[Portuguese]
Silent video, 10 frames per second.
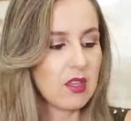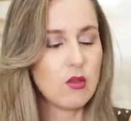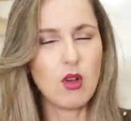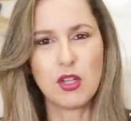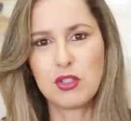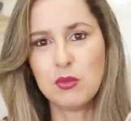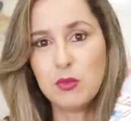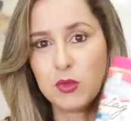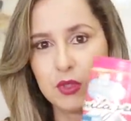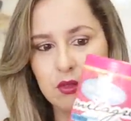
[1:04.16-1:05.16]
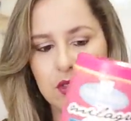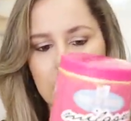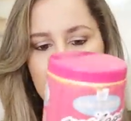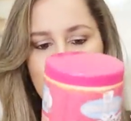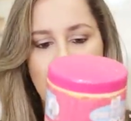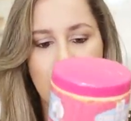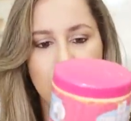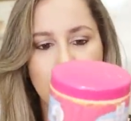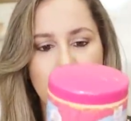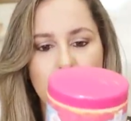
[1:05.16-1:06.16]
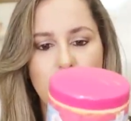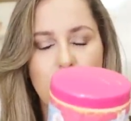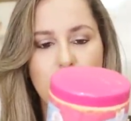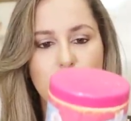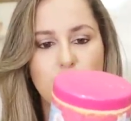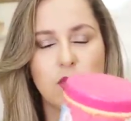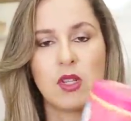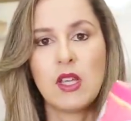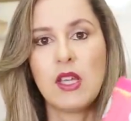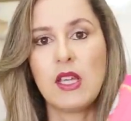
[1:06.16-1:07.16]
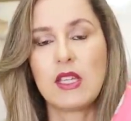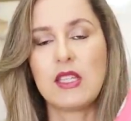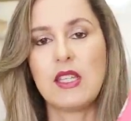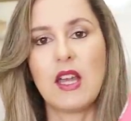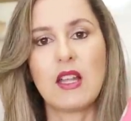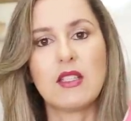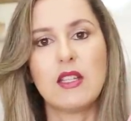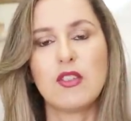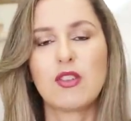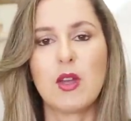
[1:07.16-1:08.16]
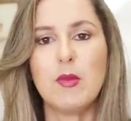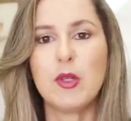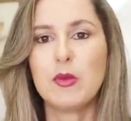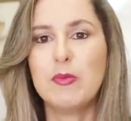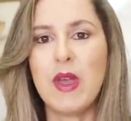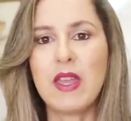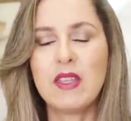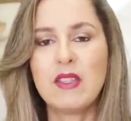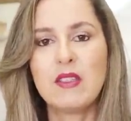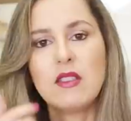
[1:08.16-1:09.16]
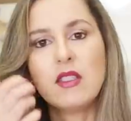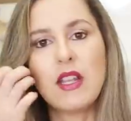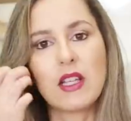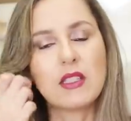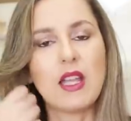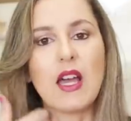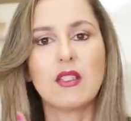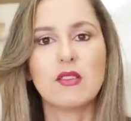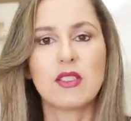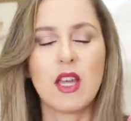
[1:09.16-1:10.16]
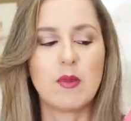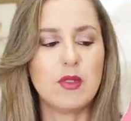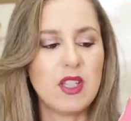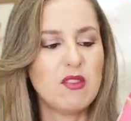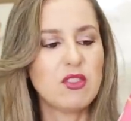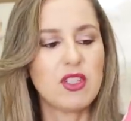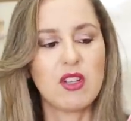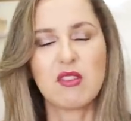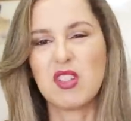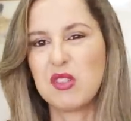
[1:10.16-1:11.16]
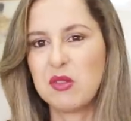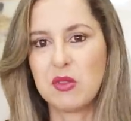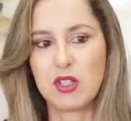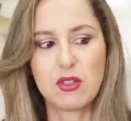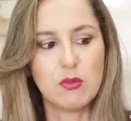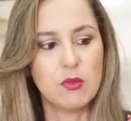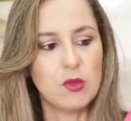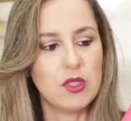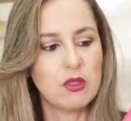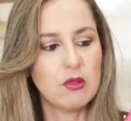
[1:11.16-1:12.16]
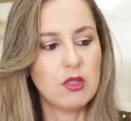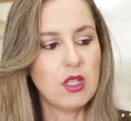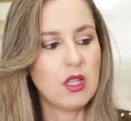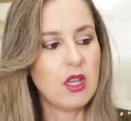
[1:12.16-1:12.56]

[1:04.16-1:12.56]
Eu gosto muito dessa máscara, eu acho que ela deixa o cabelo bem hidratado, sabe? Tem um cheiro que eu não gosto muito.